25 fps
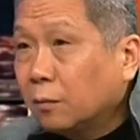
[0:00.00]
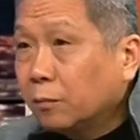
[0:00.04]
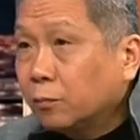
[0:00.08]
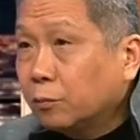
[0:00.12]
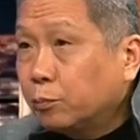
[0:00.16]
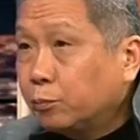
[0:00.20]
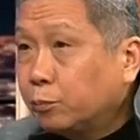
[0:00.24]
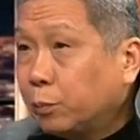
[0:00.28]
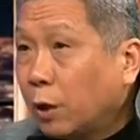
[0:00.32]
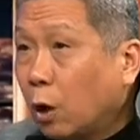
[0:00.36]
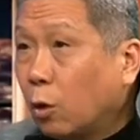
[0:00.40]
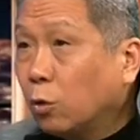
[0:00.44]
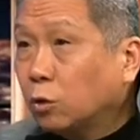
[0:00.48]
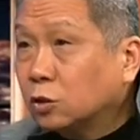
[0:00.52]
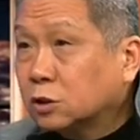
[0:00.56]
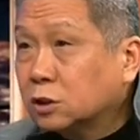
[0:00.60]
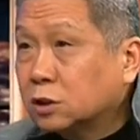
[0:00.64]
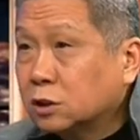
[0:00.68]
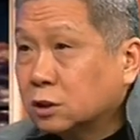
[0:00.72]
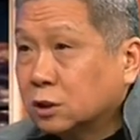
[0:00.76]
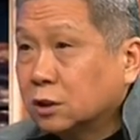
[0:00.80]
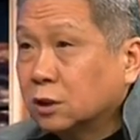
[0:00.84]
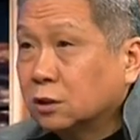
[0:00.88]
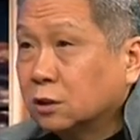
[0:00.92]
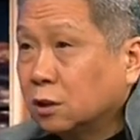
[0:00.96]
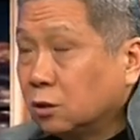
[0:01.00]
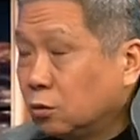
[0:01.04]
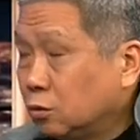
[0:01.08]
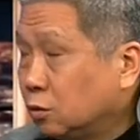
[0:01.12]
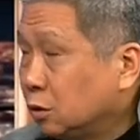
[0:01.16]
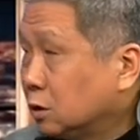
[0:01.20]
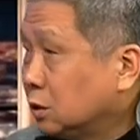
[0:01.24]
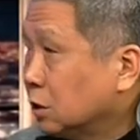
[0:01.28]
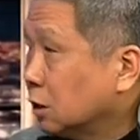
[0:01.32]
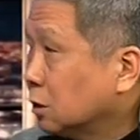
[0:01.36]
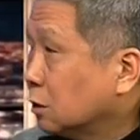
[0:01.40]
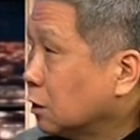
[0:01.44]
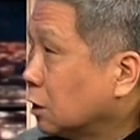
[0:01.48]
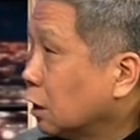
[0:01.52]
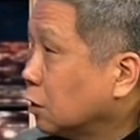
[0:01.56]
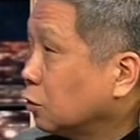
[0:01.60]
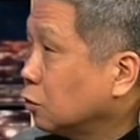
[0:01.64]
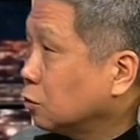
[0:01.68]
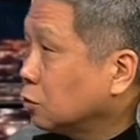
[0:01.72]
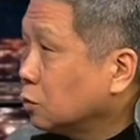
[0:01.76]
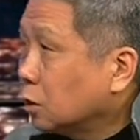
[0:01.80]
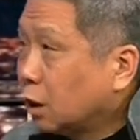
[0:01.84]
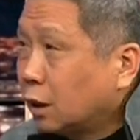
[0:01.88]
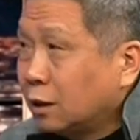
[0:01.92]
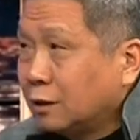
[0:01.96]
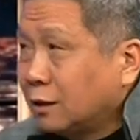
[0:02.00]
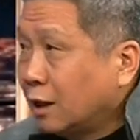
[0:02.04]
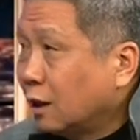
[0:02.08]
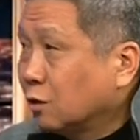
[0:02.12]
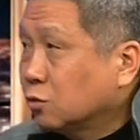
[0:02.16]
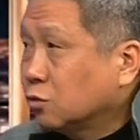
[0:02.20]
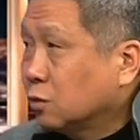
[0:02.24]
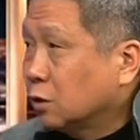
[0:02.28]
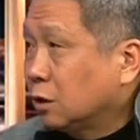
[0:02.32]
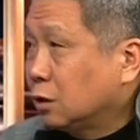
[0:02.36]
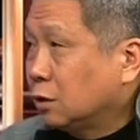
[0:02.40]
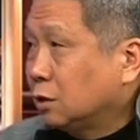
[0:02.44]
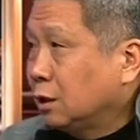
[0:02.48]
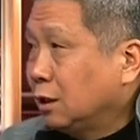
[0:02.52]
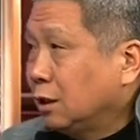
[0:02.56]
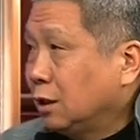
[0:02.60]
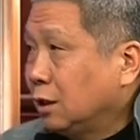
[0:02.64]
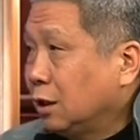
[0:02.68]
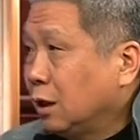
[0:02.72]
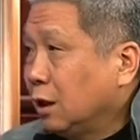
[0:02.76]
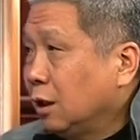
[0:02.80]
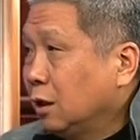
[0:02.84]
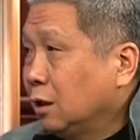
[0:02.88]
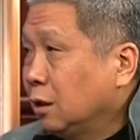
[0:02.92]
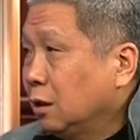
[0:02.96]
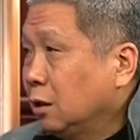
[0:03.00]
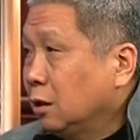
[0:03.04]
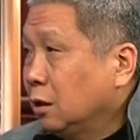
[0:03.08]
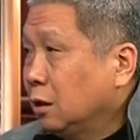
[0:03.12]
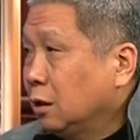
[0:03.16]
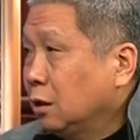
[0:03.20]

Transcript: 标志性的女性她都很难做到这一点。嗯，